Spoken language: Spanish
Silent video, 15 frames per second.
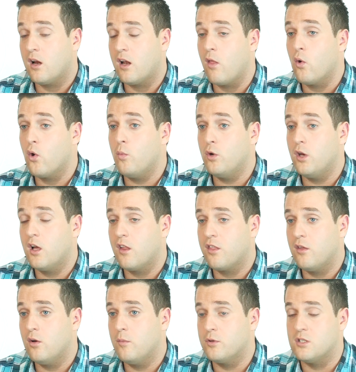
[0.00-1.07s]
grado en
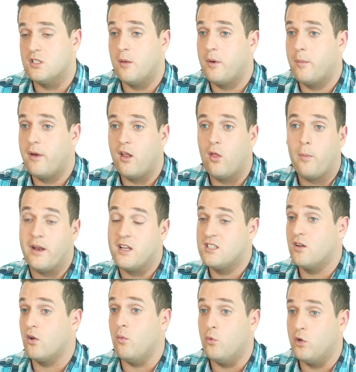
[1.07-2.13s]
comunicación pues está preparado para
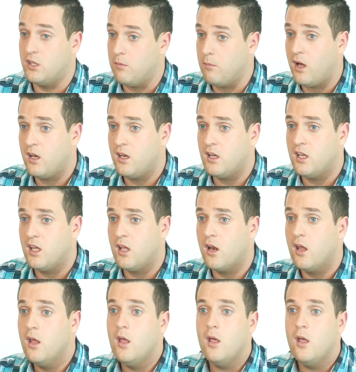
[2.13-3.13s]
ser community manager,